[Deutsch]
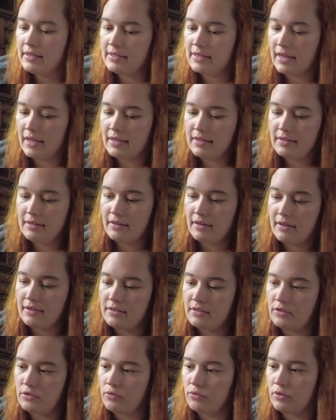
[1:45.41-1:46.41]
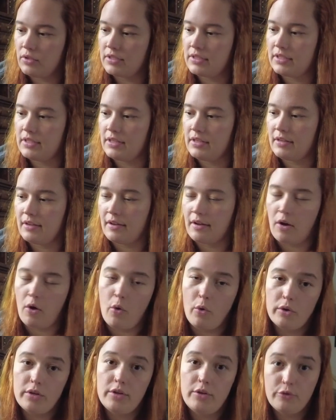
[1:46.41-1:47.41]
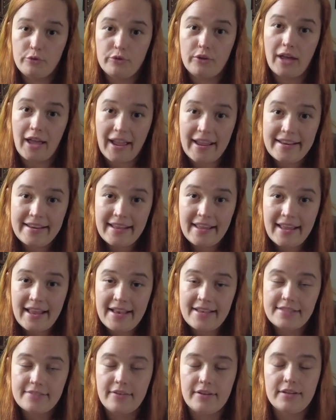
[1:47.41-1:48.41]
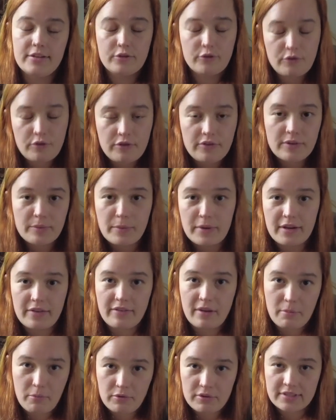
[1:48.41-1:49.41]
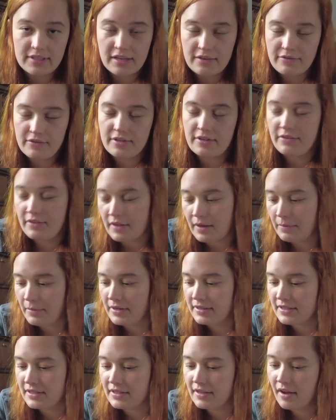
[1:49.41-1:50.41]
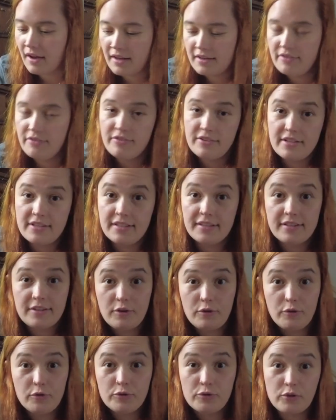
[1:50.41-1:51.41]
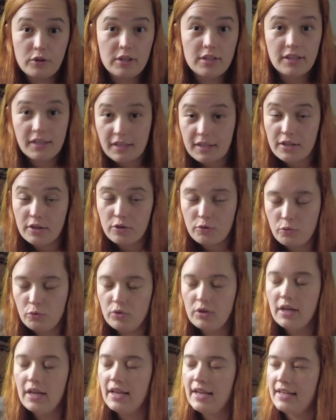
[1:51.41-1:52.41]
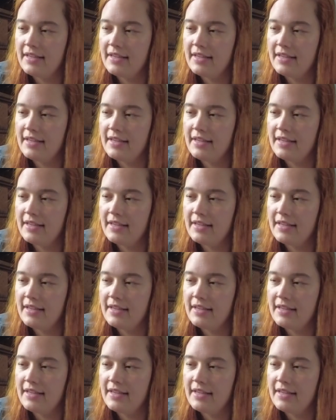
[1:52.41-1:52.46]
Dann ist es so, dass sie äh, auch die Luft reinhält. Zwar nicht so viel, wie immer in der Werbung gesagt wird. Da wird ja immer gesagt, ja, die filtern die Luft so richtig, richtig gut.